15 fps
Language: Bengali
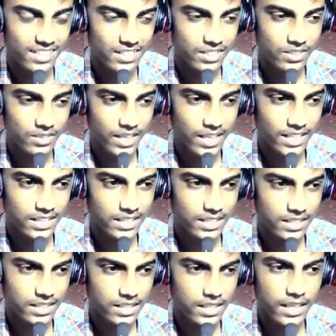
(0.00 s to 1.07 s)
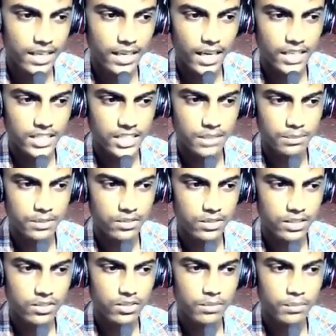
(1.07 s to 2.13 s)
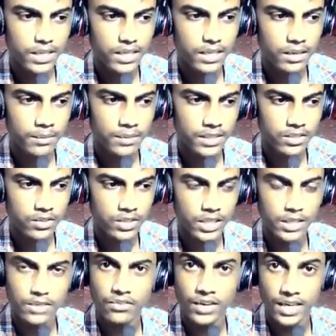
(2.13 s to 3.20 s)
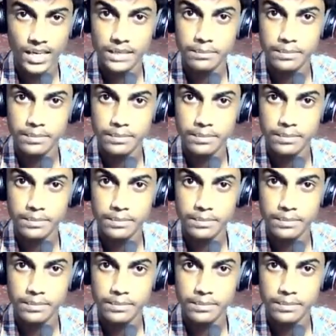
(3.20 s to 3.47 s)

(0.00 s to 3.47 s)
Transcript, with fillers: সো গাইজ আজকের ভিডিওতে তো আমরা আমাদের ওই ফারারি